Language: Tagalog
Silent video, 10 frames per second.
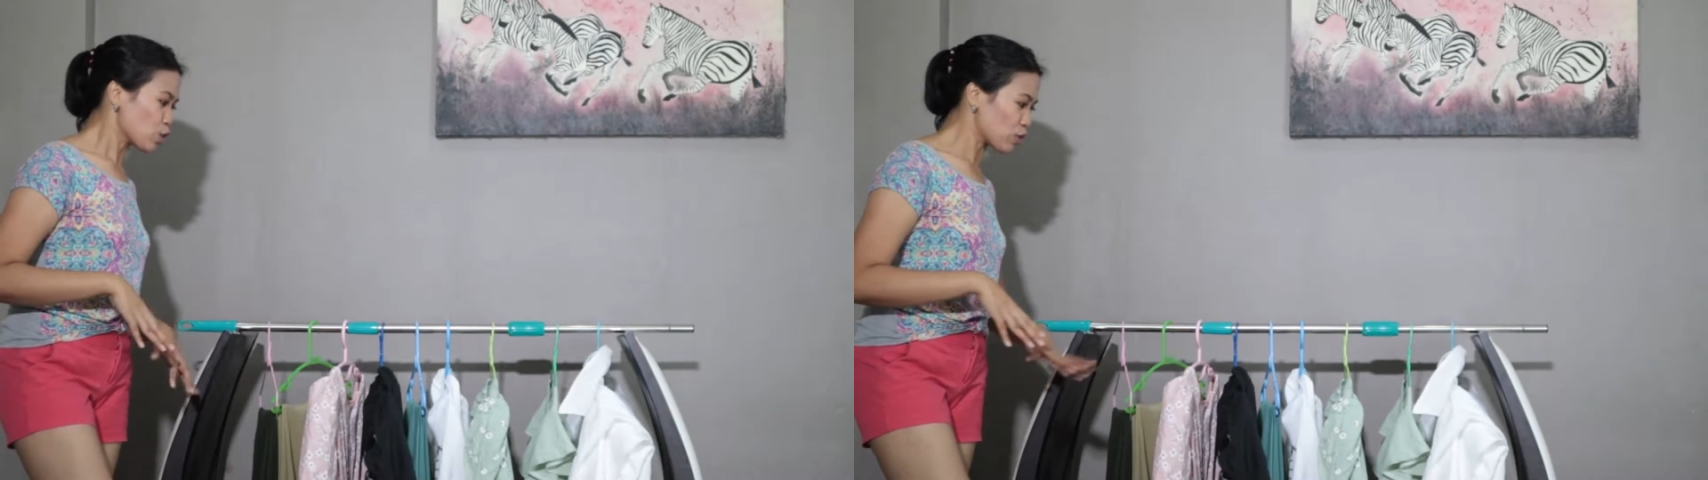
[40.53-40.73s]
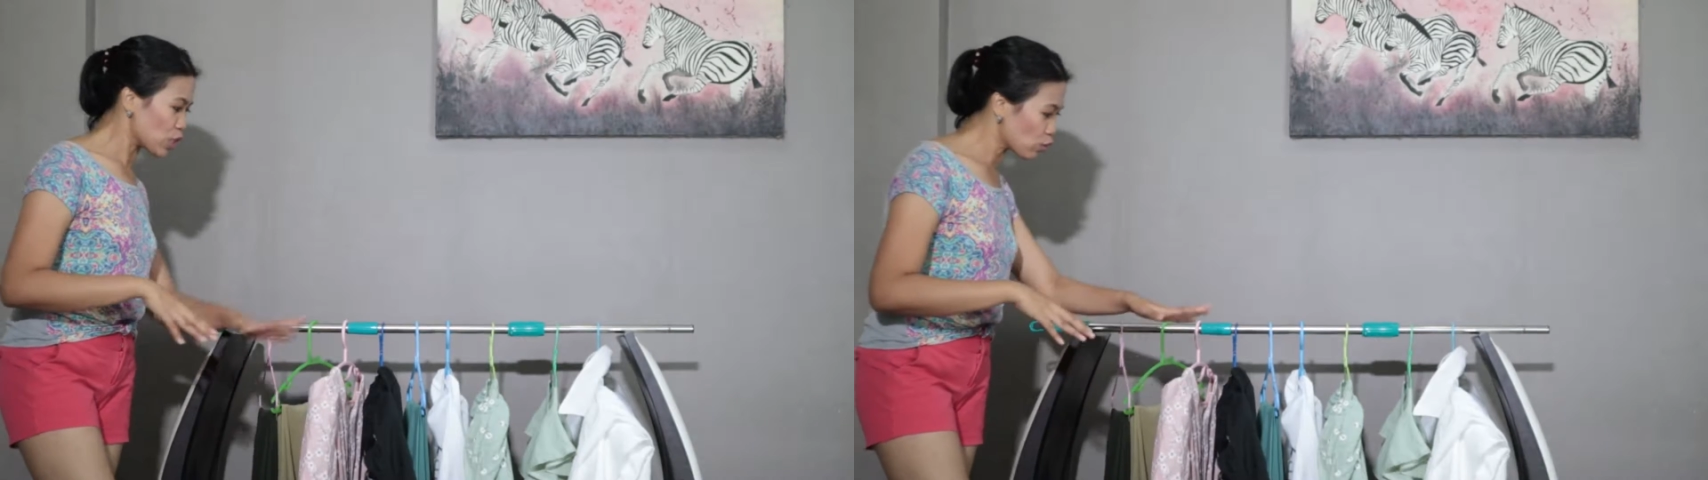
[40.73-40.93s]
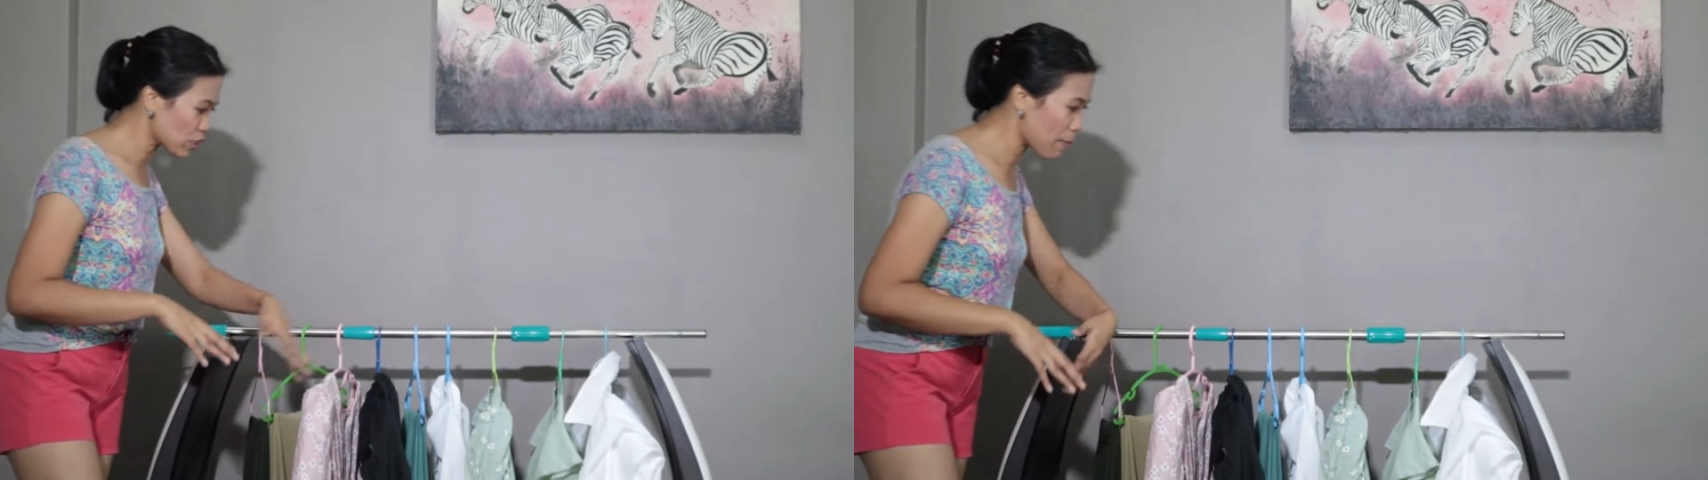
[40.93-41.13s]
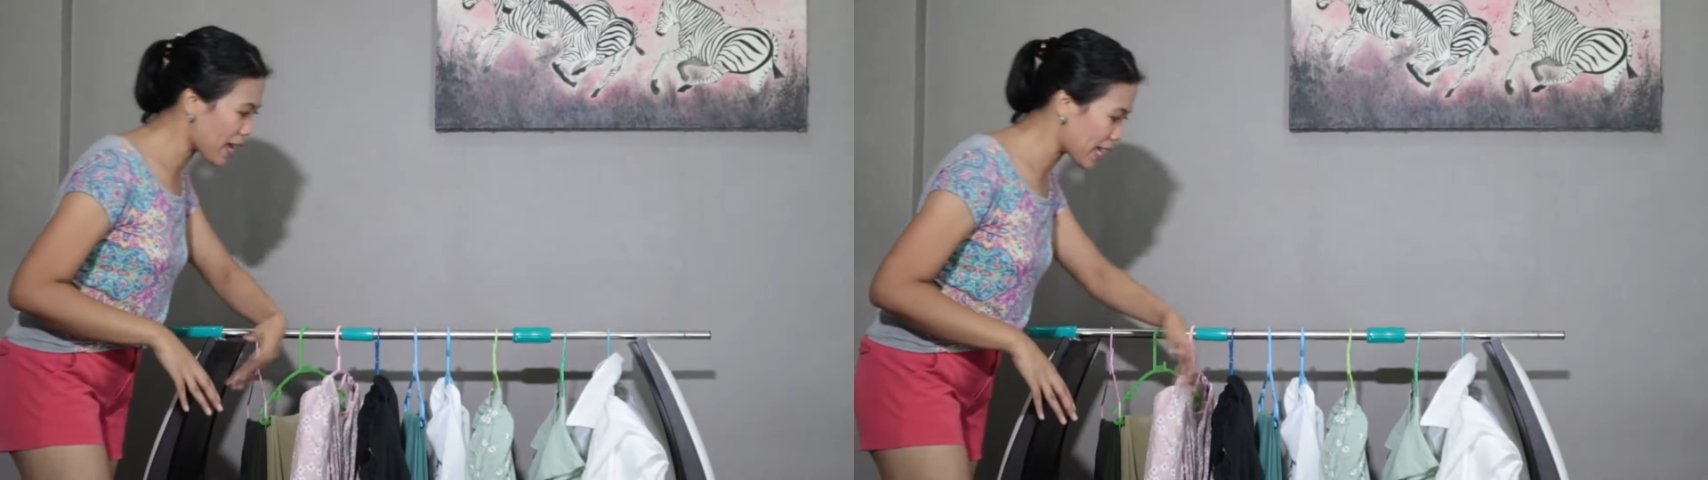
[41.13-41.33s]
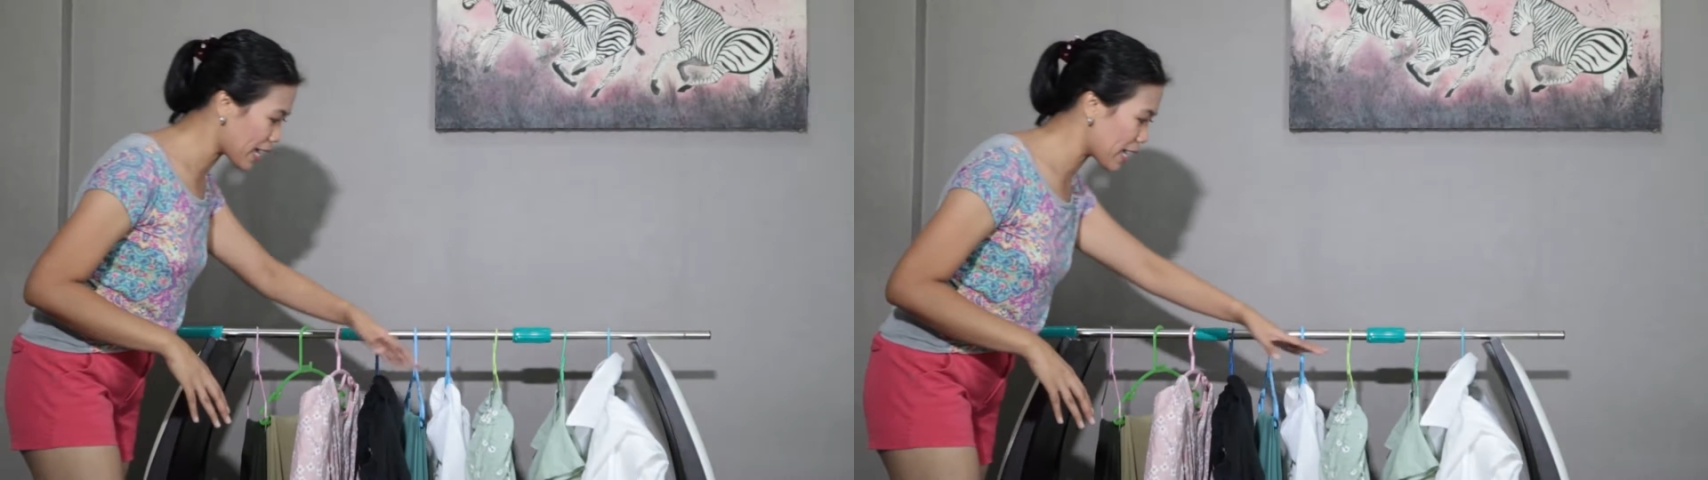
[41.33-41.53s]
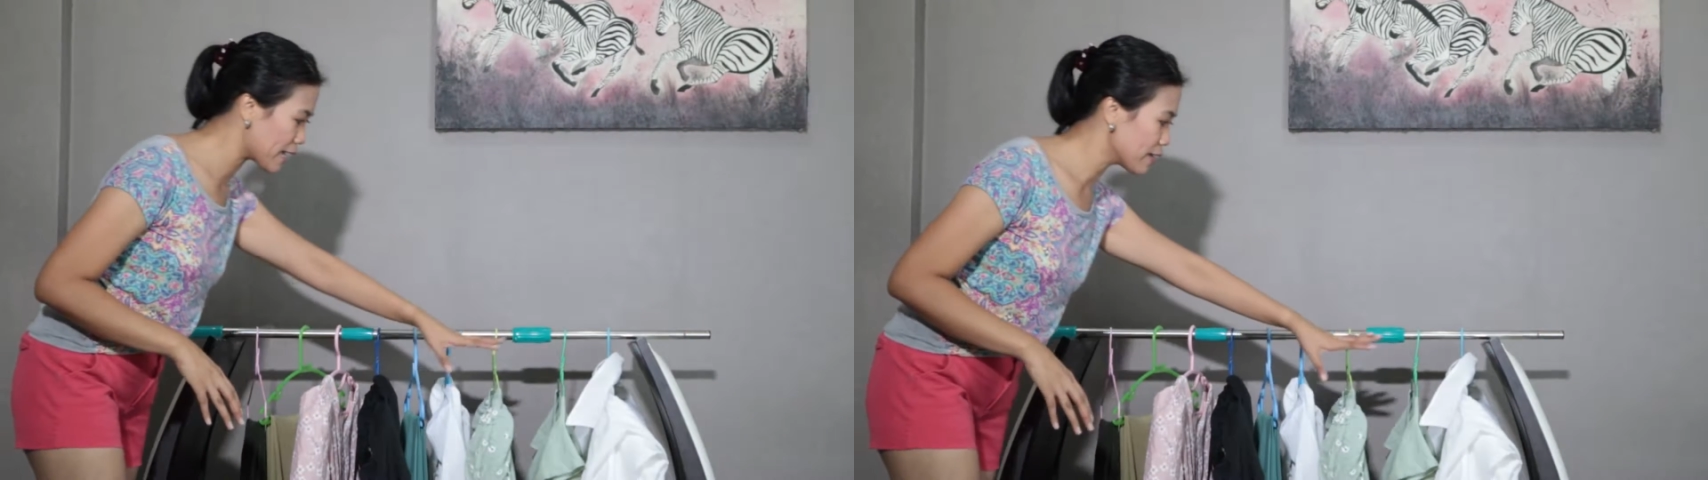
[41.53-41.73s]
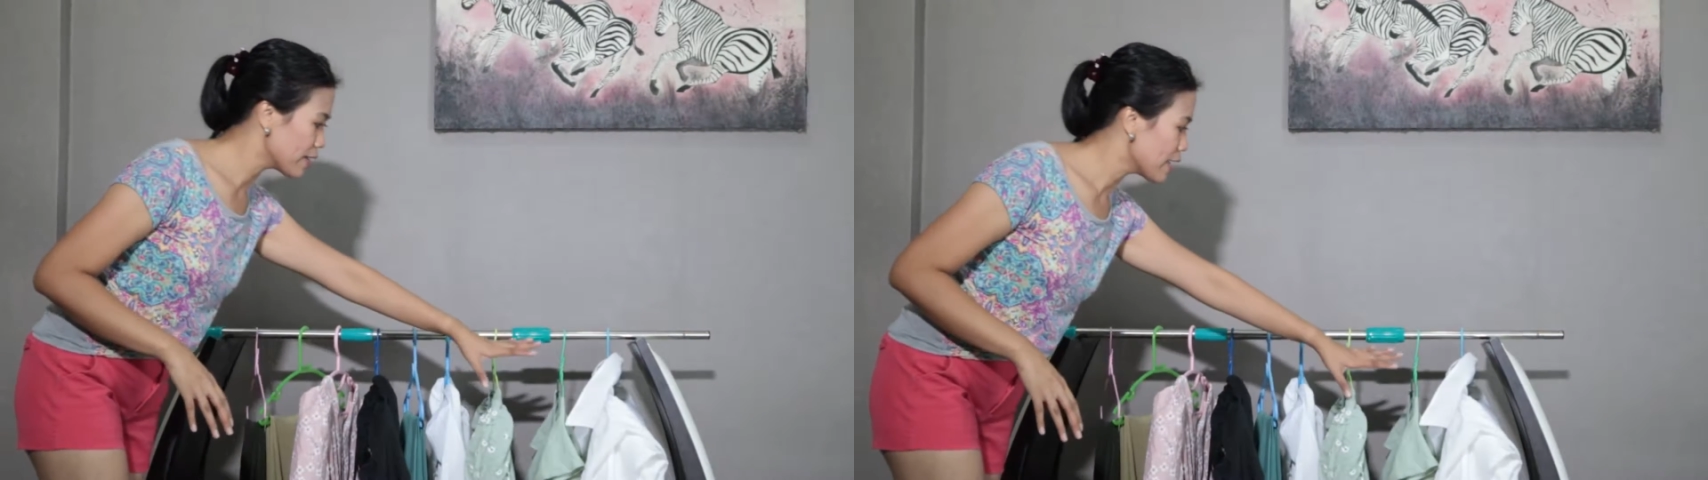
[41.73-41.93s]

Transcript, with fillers: So dito sa mga